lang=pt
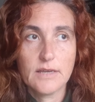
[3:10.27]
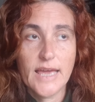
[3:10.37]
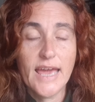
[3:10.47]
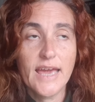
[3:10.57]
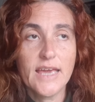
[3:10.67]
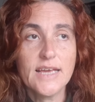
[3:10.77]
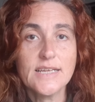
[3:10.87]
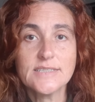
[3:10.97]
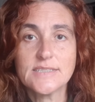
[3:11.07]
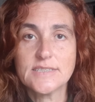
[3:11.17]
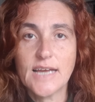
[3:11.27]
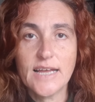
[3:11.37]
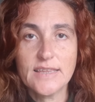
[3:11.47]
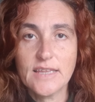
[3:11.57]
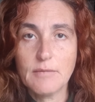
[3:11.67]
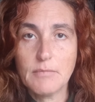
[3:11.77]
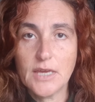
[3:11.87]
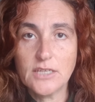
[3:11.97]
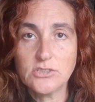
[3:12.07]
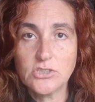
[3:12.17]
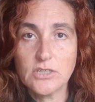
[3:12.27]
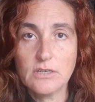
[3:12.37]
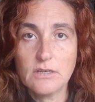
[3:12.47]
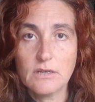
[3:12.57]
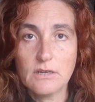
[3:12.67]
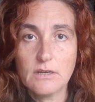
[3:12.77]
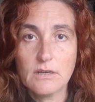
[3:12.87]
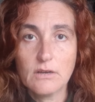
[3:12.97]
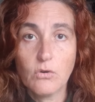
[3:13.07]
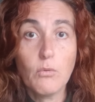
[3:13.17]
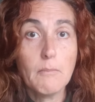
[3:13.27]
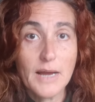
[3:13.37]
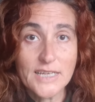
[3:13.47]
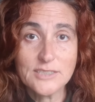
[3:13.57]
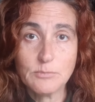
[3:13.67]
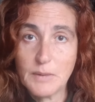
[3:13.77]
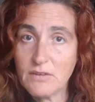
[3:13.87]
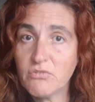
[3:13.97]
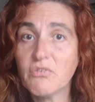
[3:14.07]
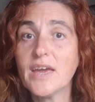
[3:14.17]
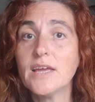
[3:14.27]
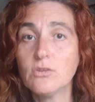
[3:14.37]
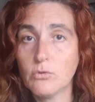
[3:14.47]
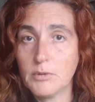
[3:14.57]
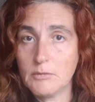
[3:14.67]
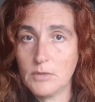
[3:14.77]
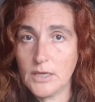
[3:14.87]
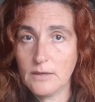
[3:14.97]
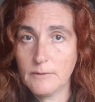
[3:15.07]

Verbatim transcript: é exatamente o mais perfeito para mim.